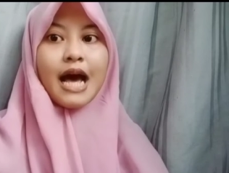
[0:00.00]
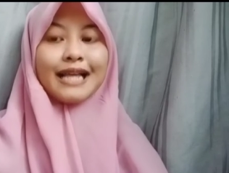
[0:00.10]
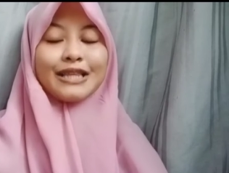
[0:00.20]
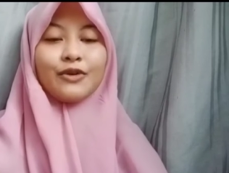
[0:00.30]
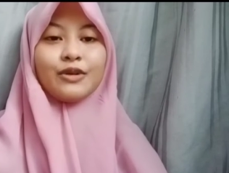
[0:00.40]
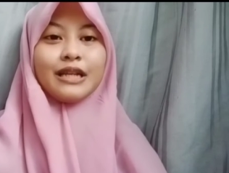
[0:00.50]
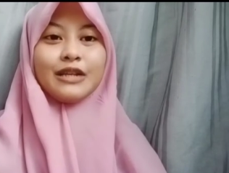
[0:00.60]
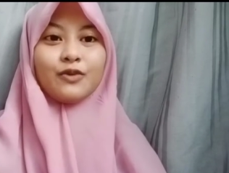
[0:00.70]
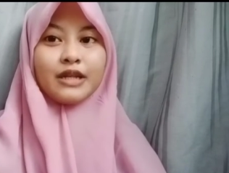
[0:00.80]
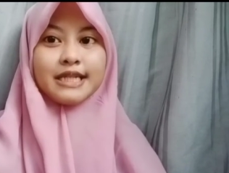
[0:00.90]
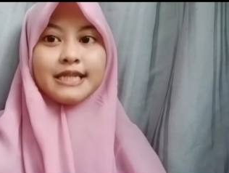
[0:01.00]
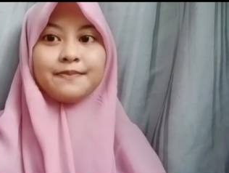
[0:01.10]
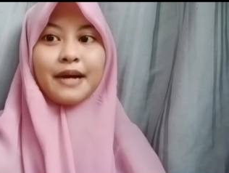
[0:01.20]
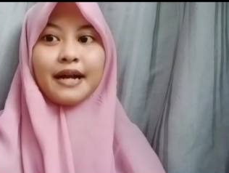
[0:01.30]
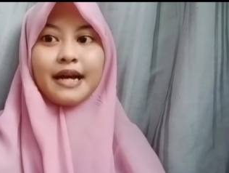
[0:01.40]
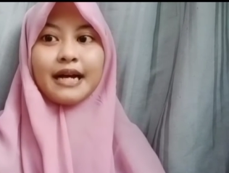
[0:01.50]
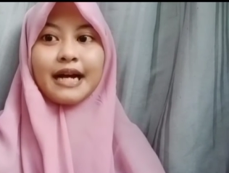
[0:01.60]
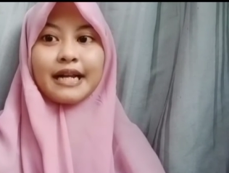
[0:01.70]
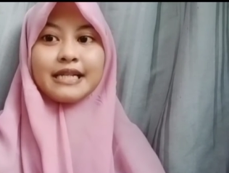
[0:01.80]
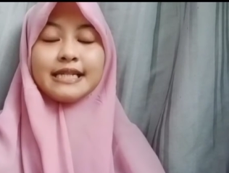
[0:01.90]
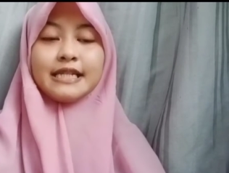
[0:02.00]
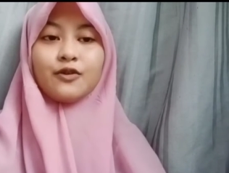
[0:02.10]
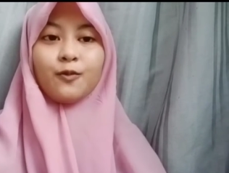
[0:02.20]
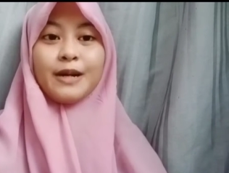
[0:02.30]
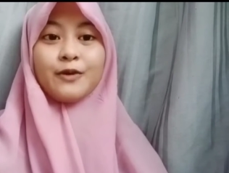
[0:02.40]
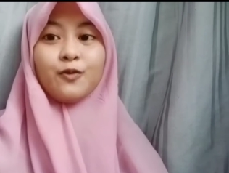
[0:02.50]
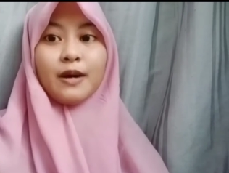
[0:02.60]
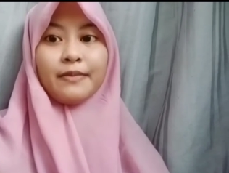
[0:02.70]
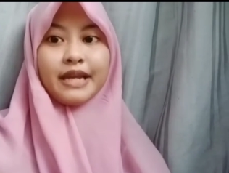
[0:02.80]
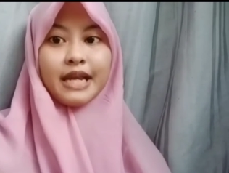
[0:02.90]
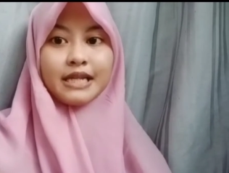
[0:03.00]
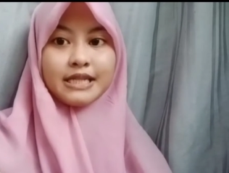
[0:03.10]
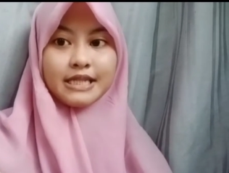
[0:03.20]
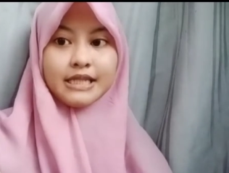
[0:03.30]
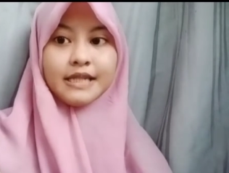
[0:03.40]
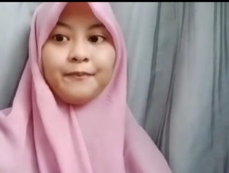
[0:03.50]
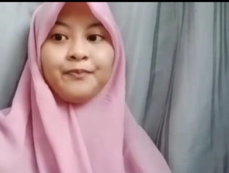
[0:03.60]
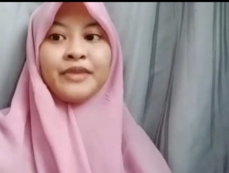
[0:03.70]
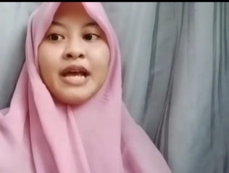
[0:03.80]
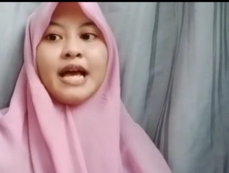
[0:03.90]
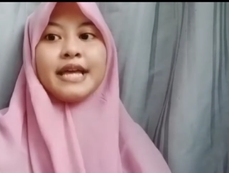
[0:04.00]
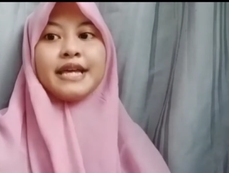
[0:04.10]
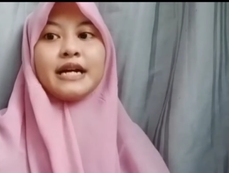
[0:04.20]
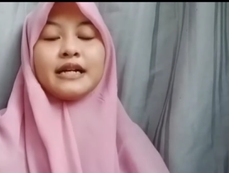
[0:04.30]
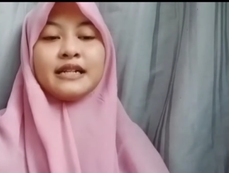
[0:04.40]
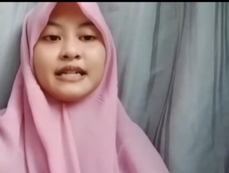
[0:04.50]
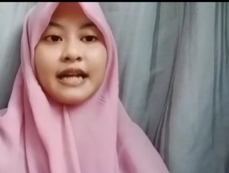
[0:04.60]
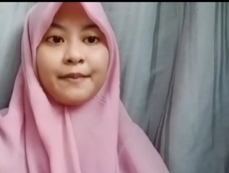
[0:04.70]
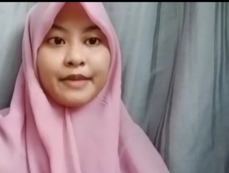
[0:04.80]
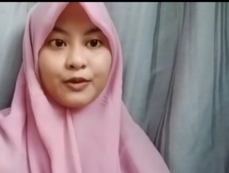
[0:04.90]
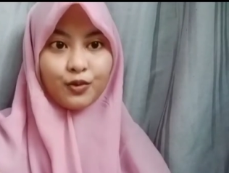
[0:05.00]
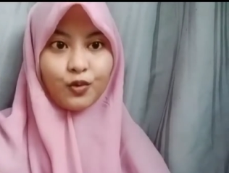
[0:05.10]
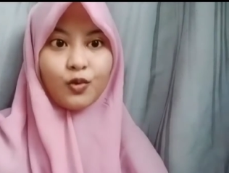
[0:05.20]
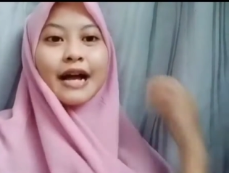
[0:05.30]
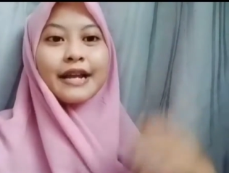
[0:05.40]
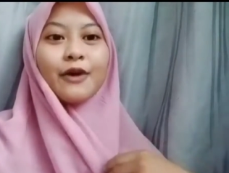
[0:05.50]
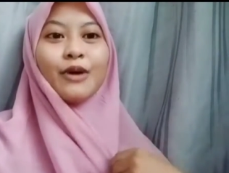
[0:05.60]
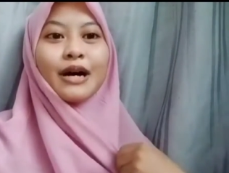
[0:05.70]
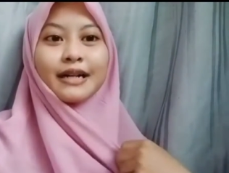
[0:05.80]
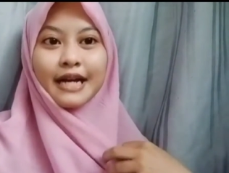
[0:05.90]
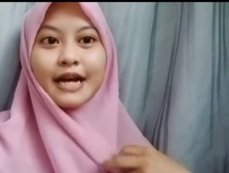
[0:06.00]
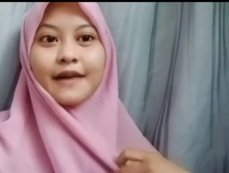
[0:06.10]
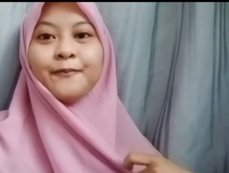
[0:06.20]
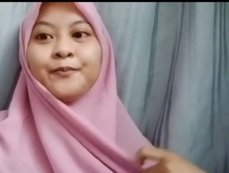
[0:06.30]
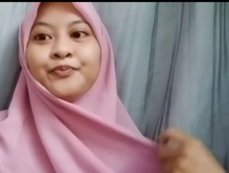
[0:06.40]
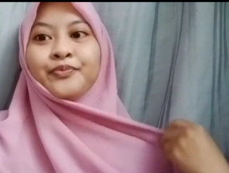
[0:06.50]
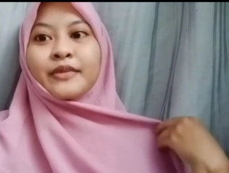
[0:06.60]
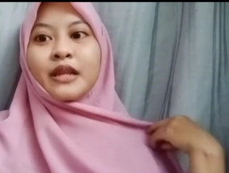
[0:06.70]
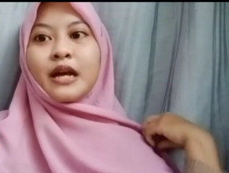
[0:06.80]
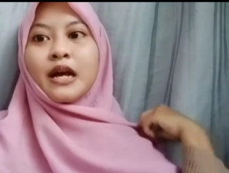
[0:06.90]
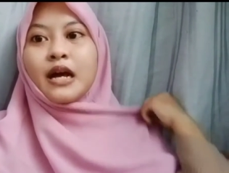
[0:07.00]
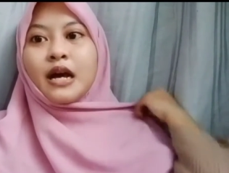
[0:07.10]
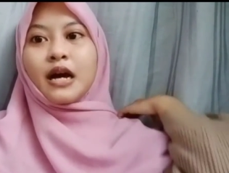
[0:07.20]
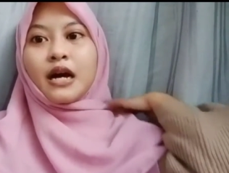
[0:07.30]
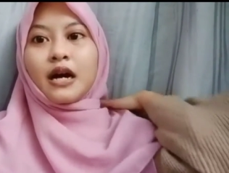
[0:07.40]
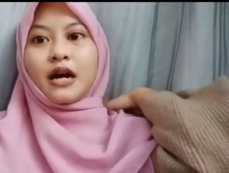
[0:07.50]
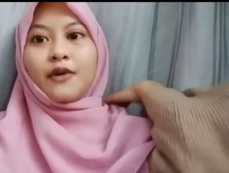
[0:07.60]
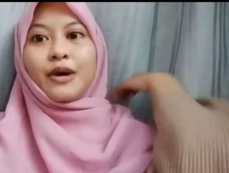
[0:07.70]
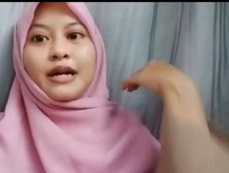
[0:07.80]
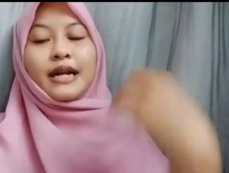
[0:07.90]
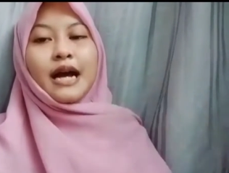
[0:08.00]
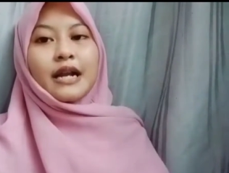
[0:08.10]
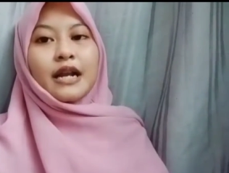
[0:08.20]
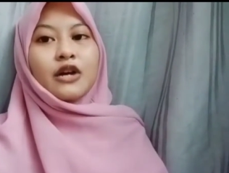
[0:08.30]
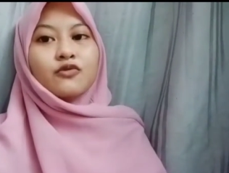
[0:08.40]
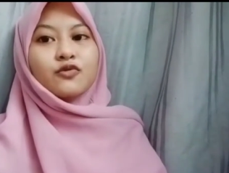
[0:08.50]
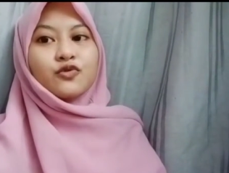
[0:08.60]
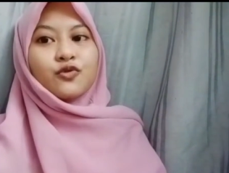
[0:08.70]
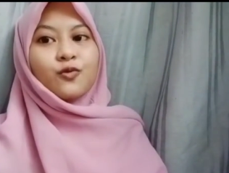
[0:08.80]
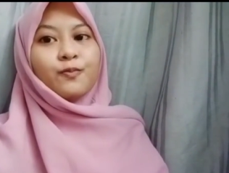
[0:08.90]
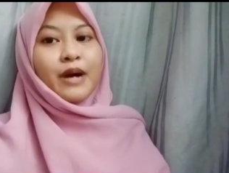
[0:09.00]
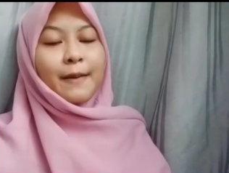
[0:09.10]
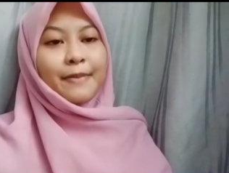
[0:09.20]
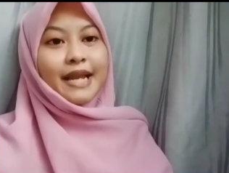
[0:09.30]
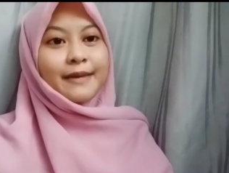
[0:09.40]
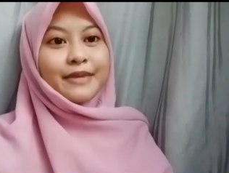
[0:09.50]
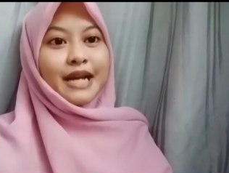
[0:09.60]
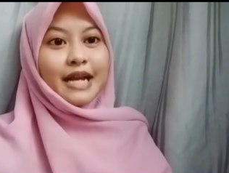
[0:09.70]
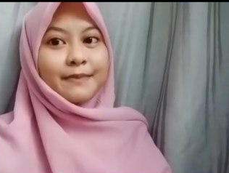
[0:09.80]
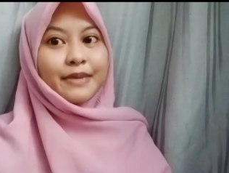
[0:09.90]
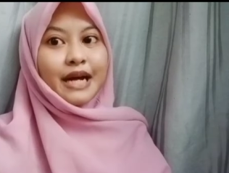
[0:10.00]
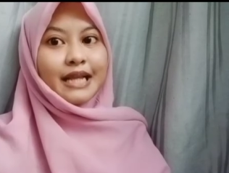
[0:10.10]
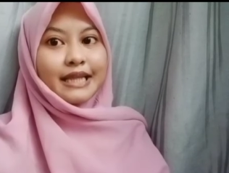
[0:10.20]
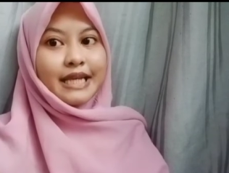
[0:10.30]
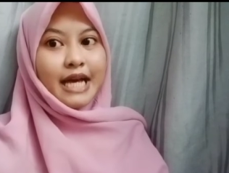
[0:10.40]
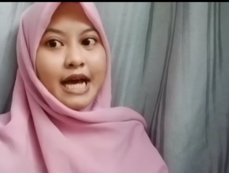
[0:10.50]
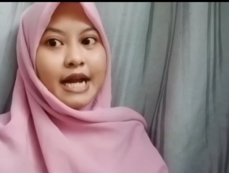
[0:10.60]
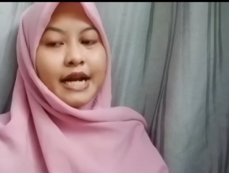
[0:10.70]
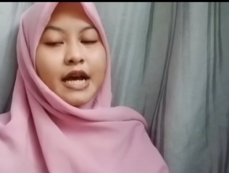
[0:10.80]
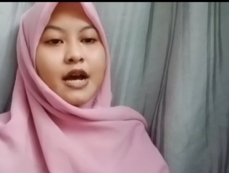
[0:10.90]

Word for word: atau dilukis pada karya seni rupa dua dimensi. Yang keenam itu ada warna. E, warna adalah unsur rupa paling menarik perhatian.